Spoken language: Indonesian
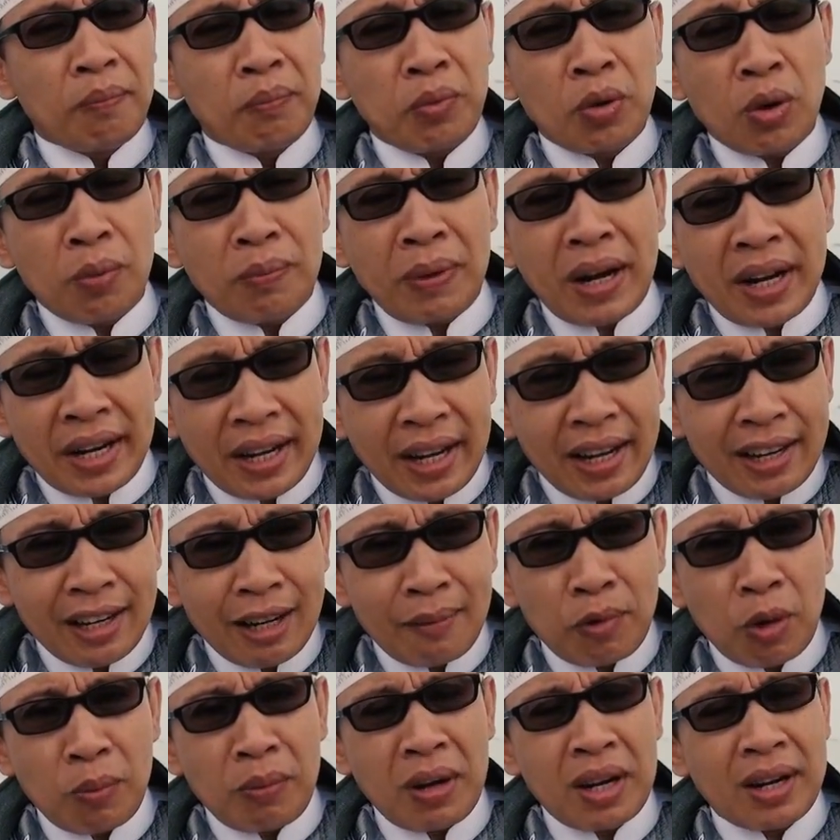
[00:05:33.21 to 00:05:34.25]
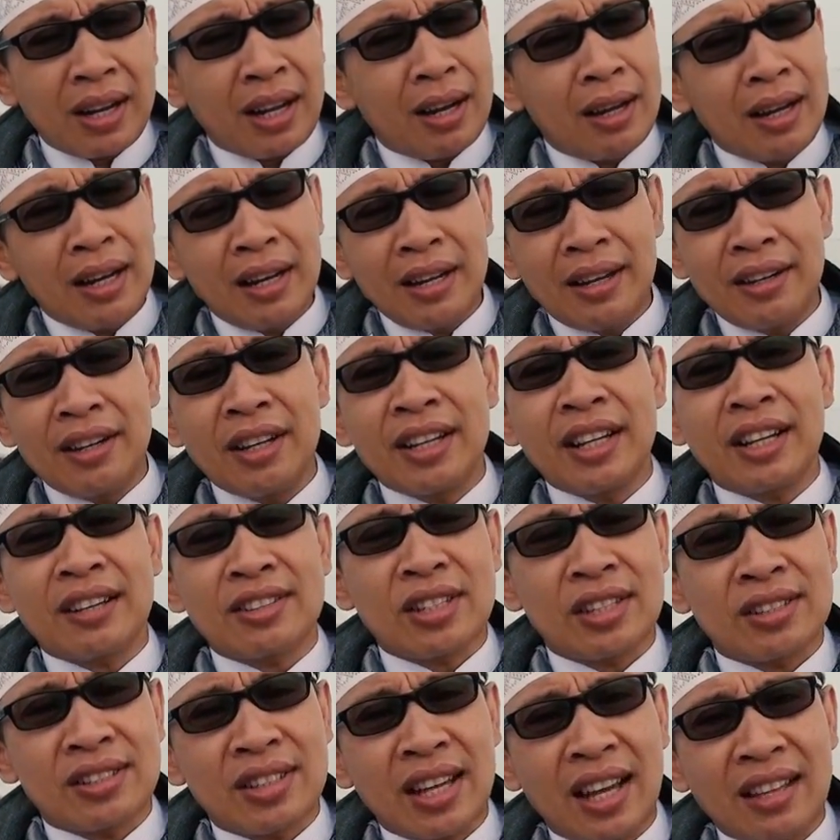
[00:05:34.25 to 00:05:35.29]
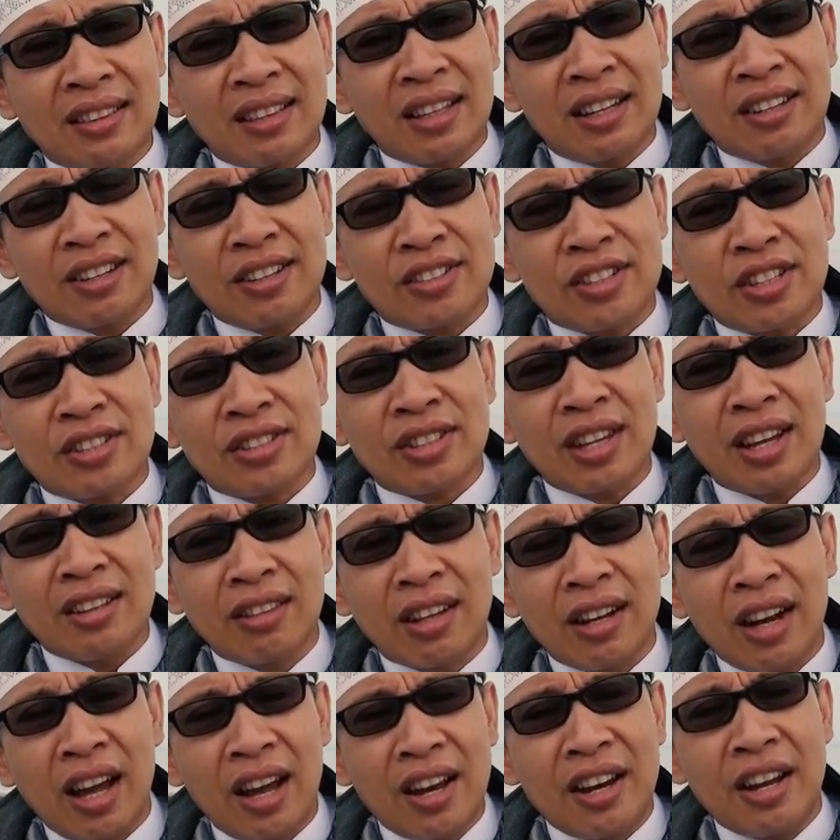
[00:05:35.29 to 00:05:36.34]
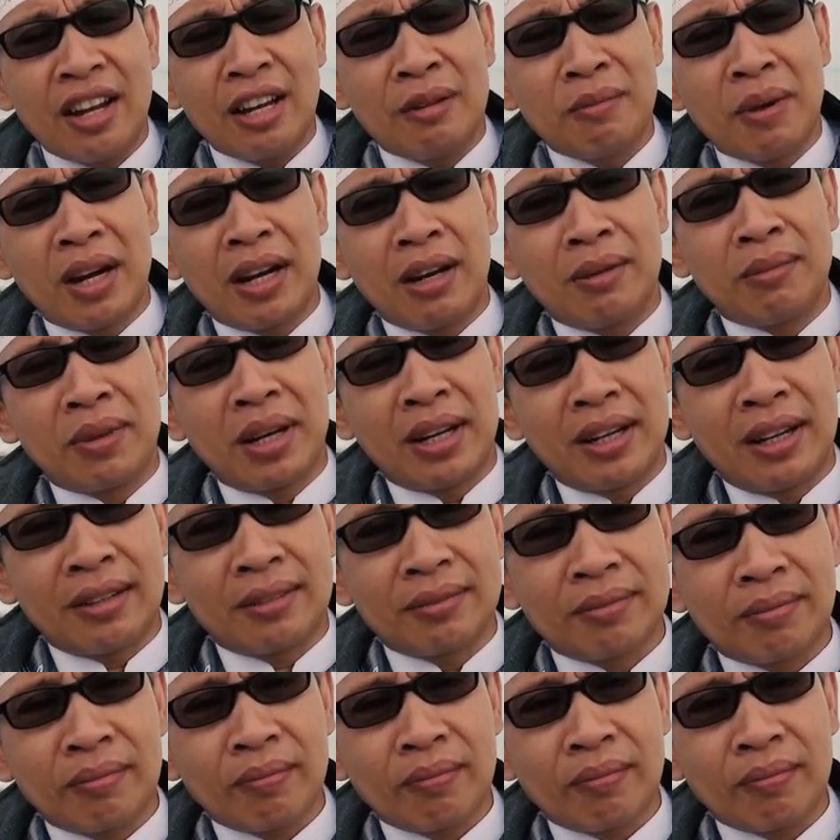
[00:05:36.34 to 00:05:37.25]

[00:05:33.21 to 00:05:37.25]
Propaganda-propaganda dari kesesatan-kesesatan ada di mana-mana.